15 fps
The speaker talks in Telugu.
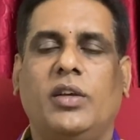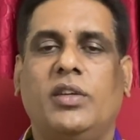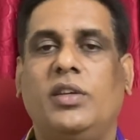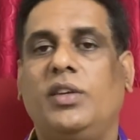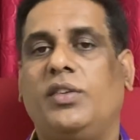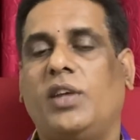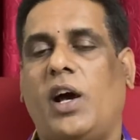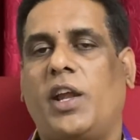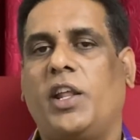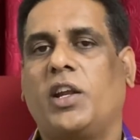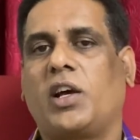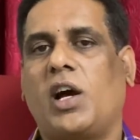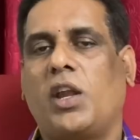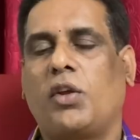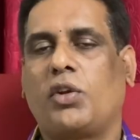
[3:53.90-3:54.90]
ఈ
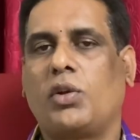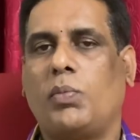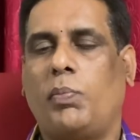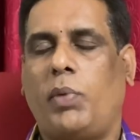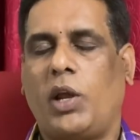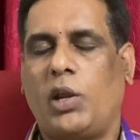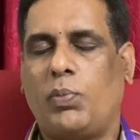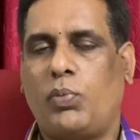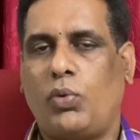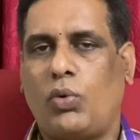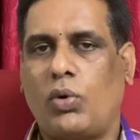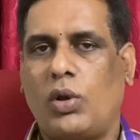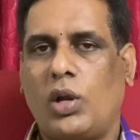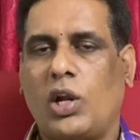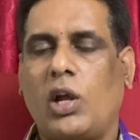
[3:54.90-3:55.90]
శారీరక ఆరోగ్యం
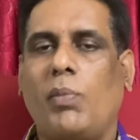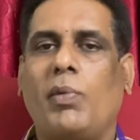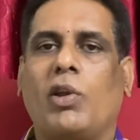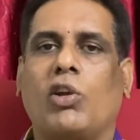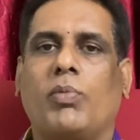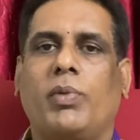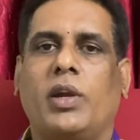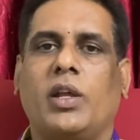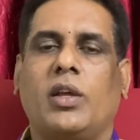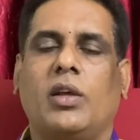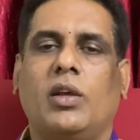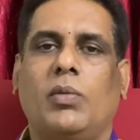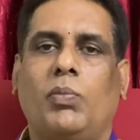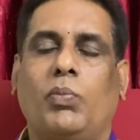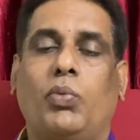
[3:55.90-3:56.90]
పరిపూర్ణంగా మెరుగుపడి
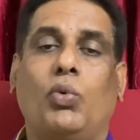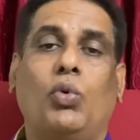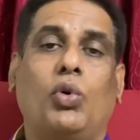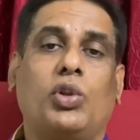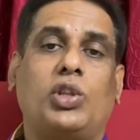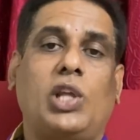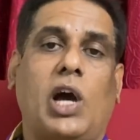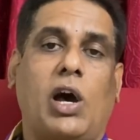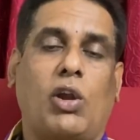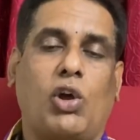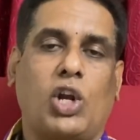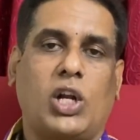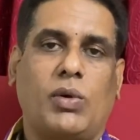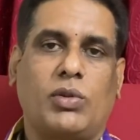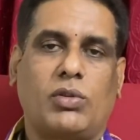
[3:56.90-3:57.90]
పూర్తి
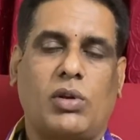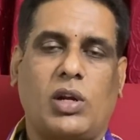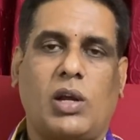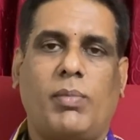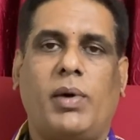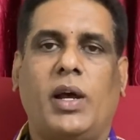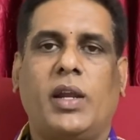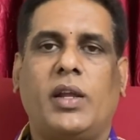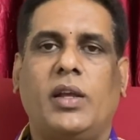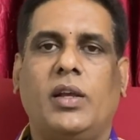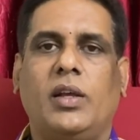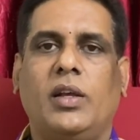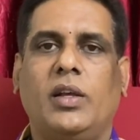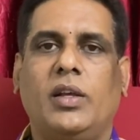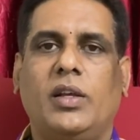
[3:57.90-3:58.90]
ఆరోగ్యవంతులుగా మారి
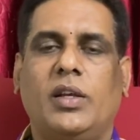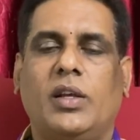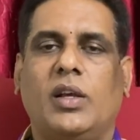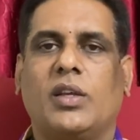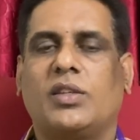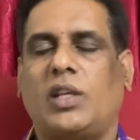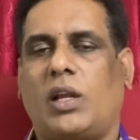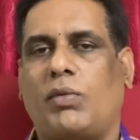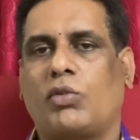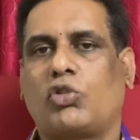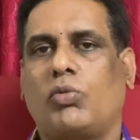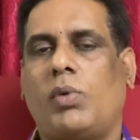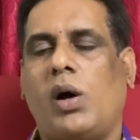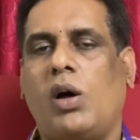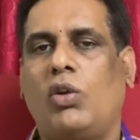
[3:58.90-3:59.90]

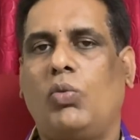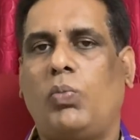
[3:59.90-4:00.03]
సర్వశుభాలు